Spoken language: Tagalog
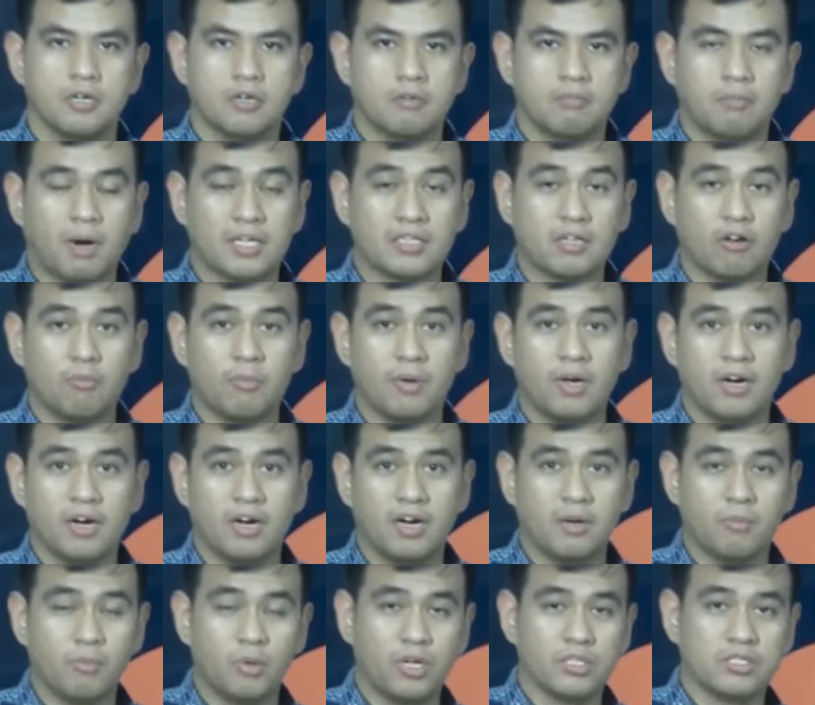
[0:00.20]
Magandang
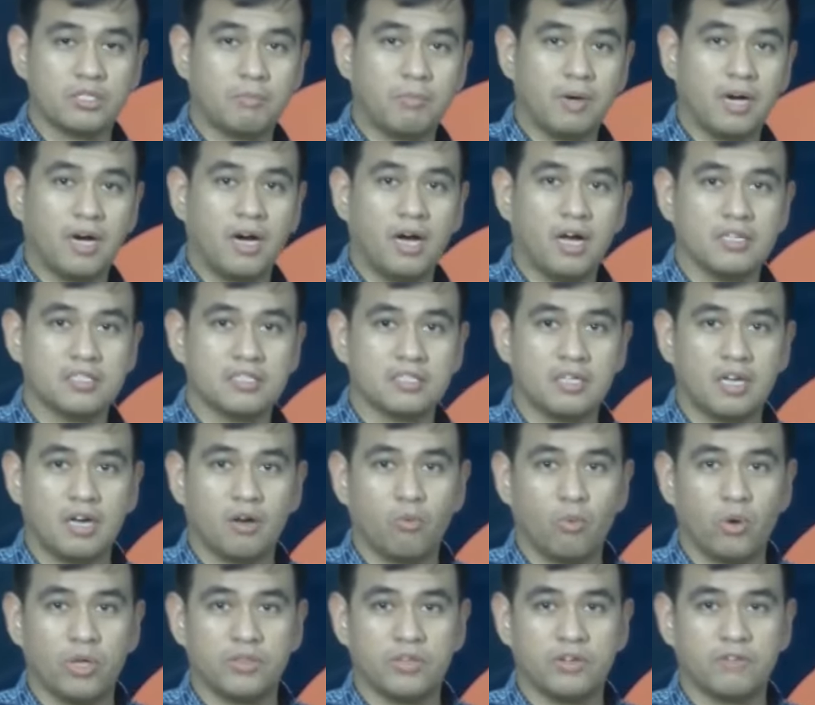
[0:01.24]
umaga mula sa Pag-asa
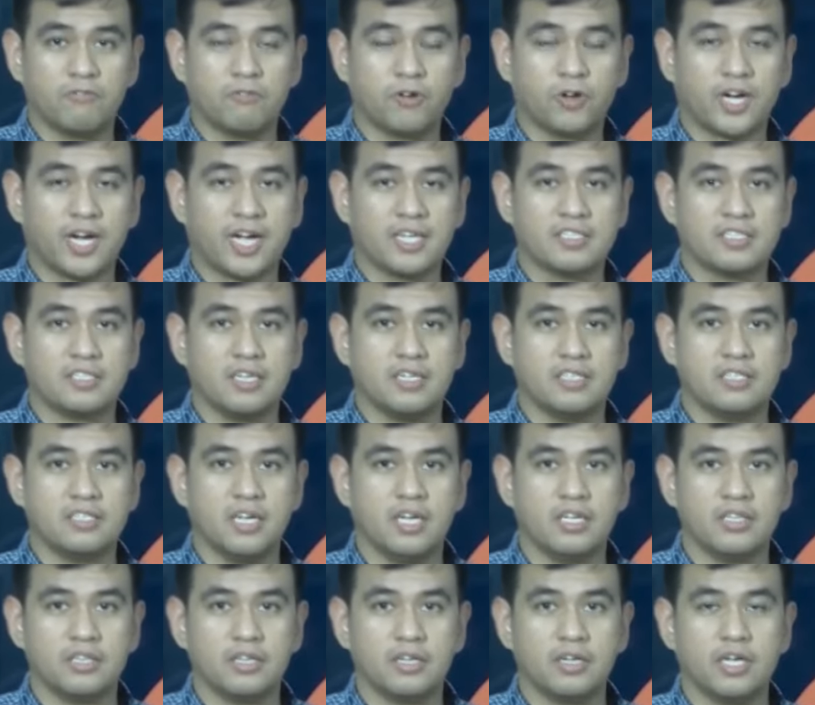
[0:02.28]
Weather Forecasting
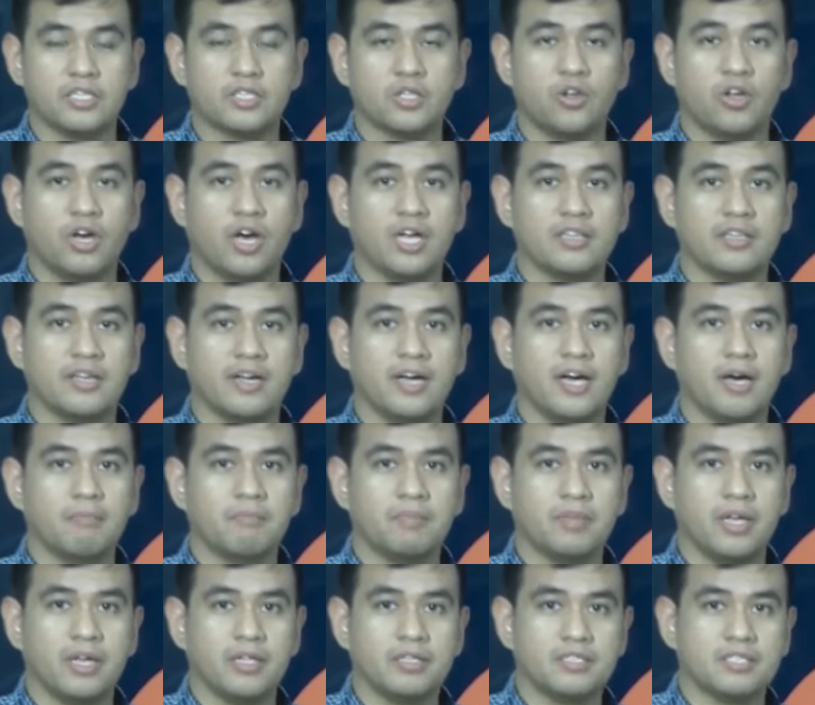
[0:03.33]
Center. Ito ng ating
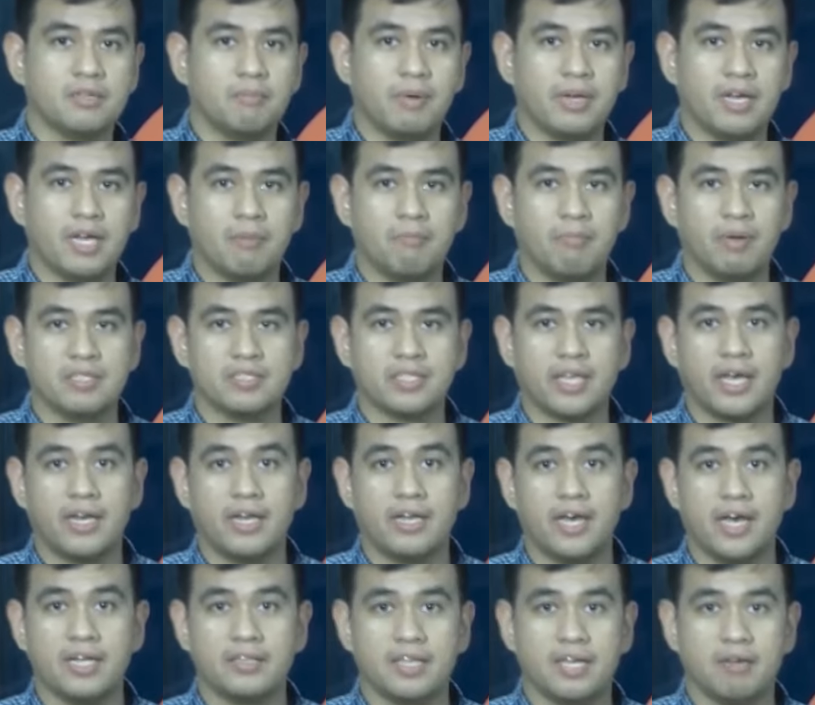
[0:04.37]
update sa binabantayan
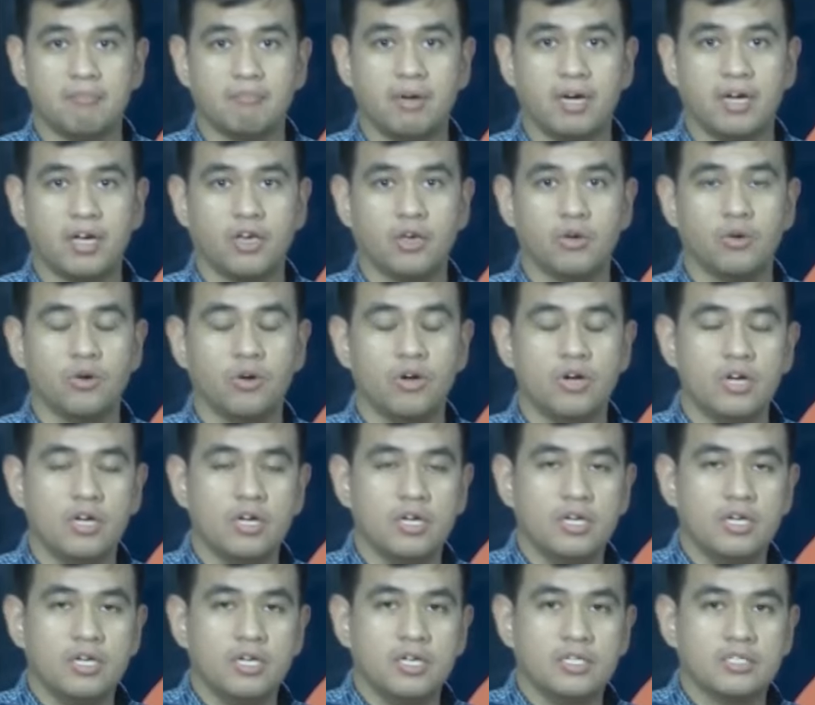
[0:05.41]
nating bagyo
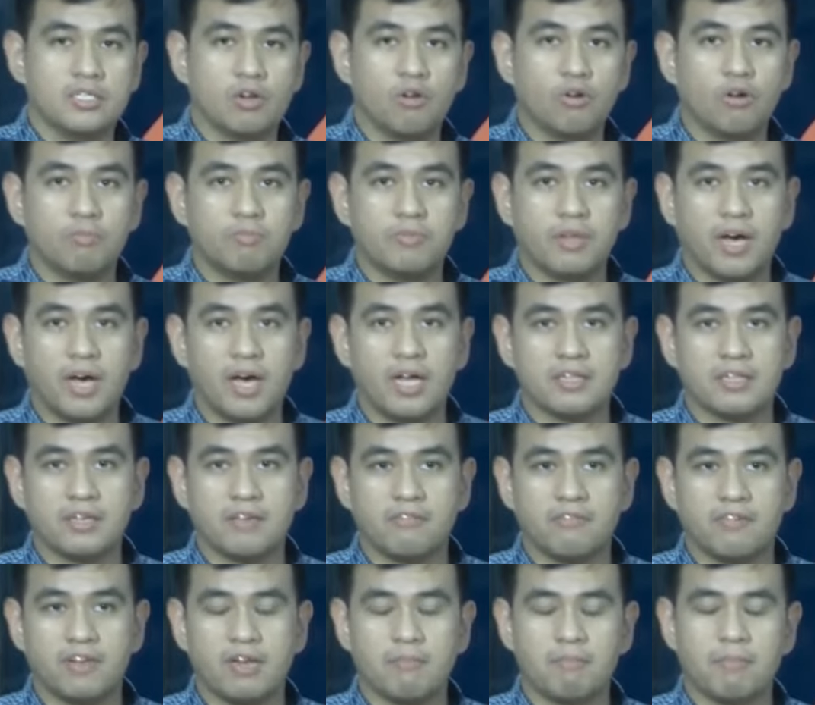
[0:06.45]
sa loob ng ating
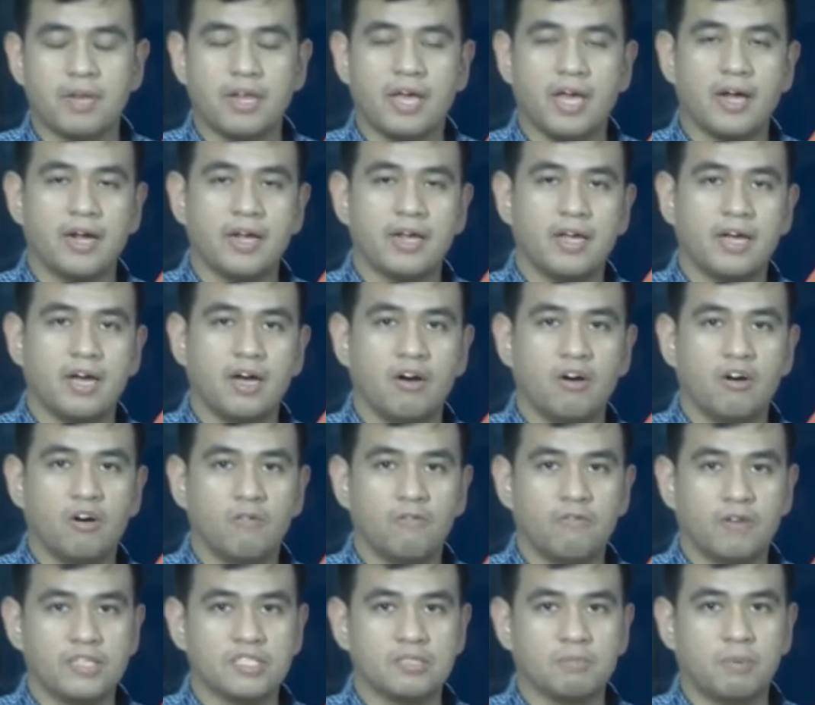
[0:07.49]
Philippine Area of
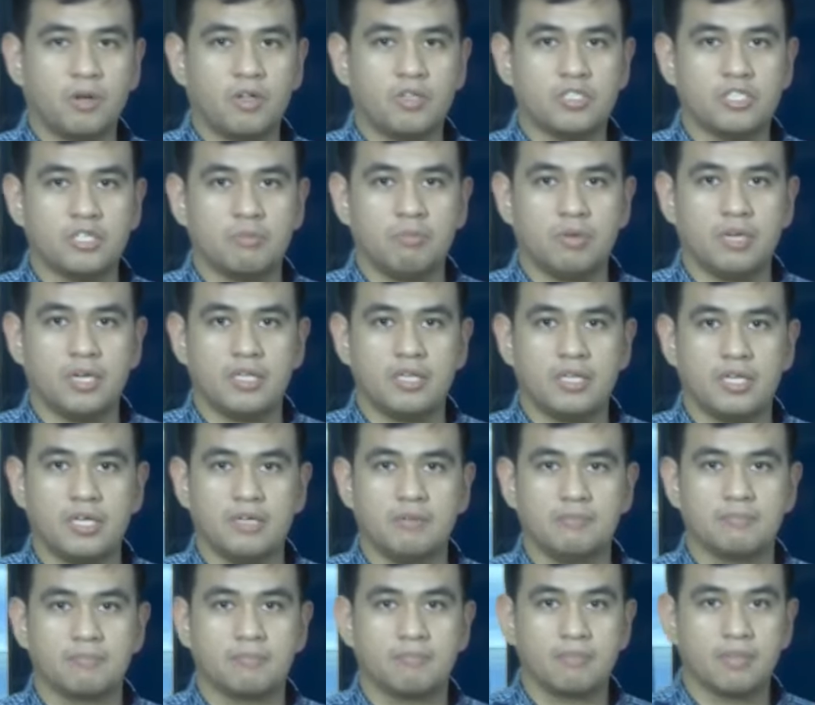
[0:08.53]
Responsibility.
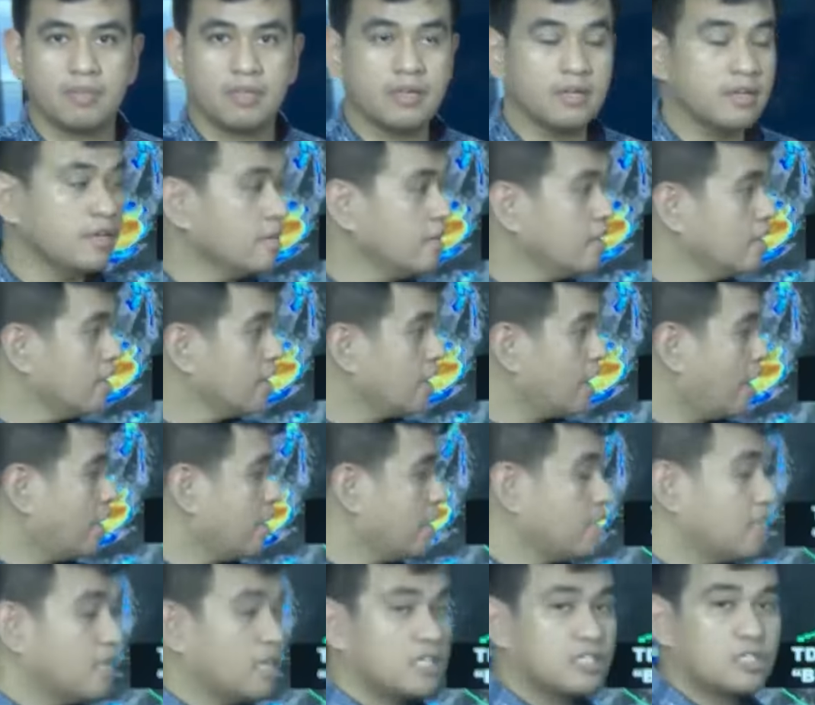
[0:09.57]

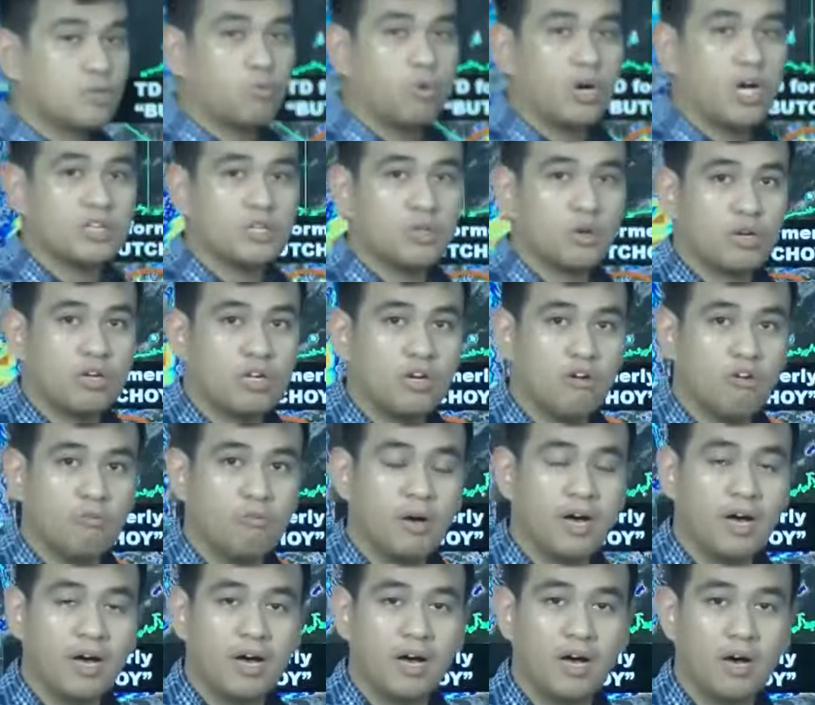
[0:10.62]
Kanina alas 4 ng
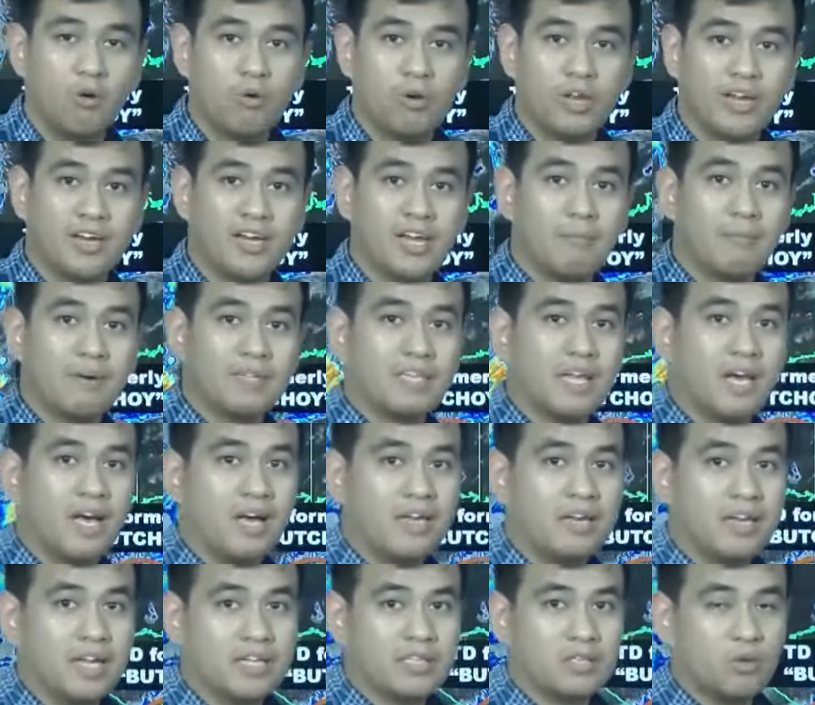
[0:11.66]
umaga, huling
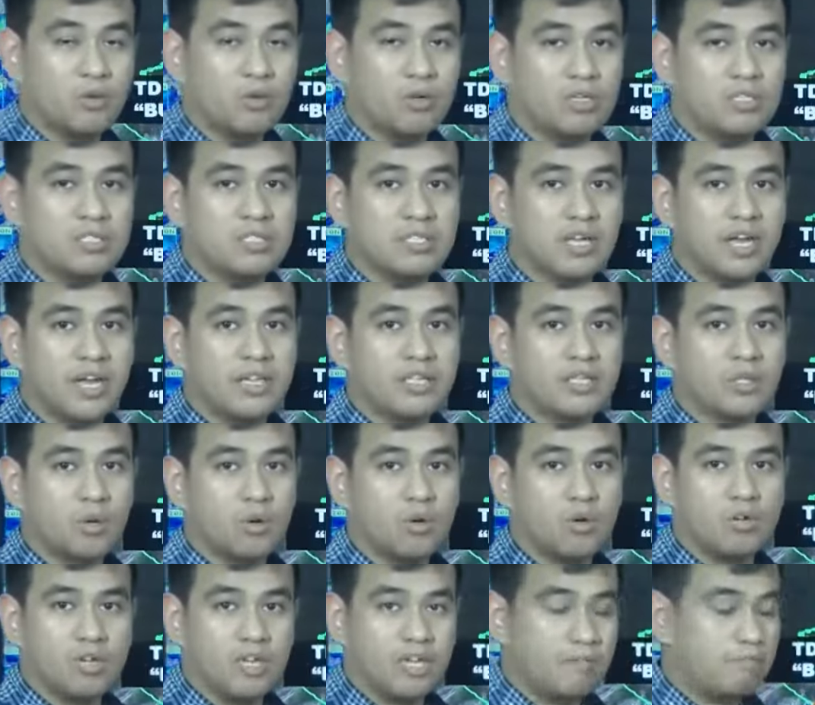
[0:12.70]
namataan itong
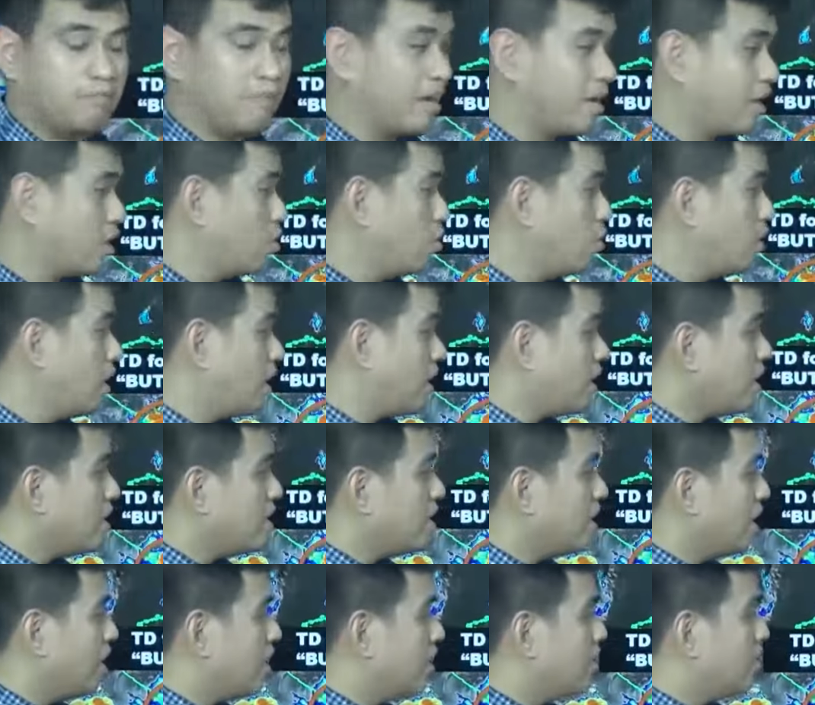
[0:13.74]
sentro ni Bagyong
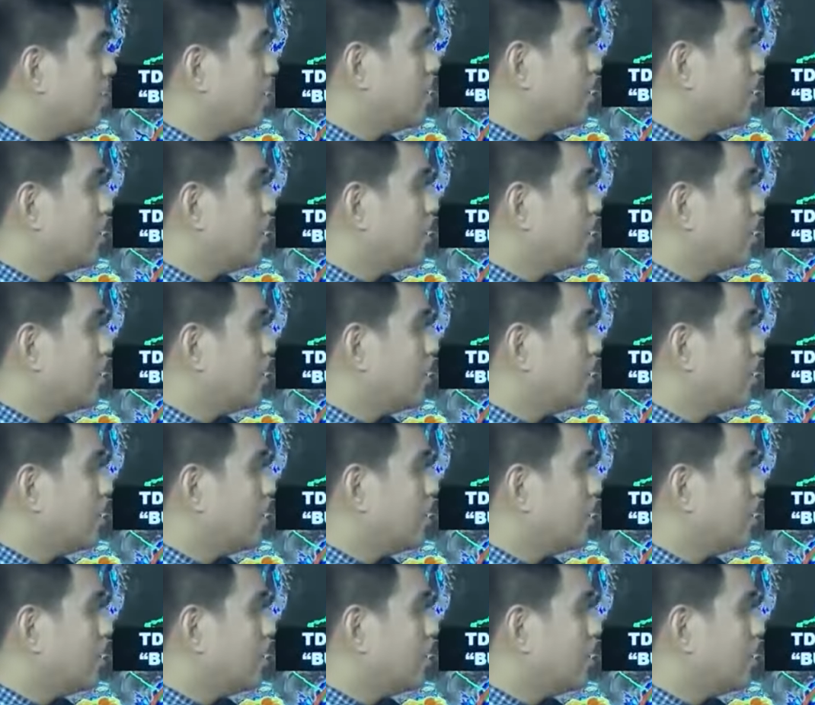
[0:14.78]
Karina